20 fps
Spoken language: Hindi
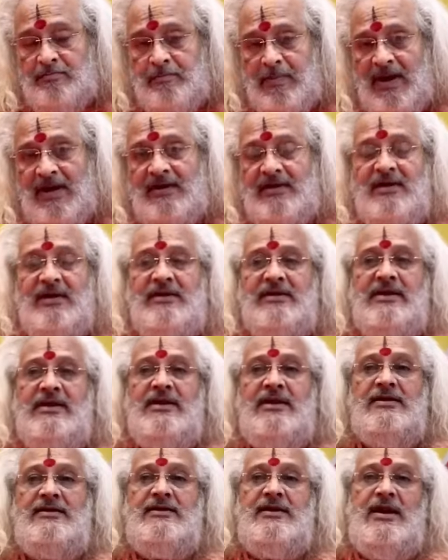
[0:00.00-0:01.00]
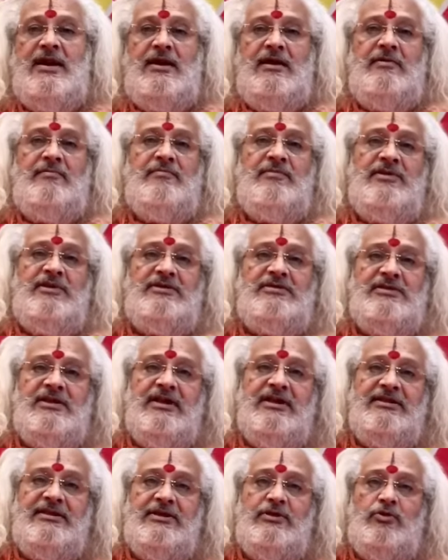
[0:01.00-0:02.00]
पालघर की घटना
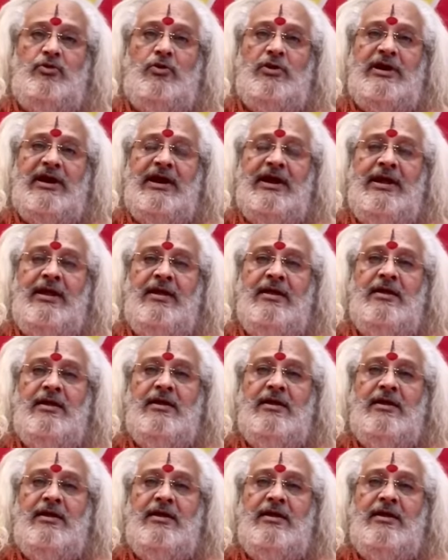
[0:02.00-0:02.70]
इतने दिन हो गए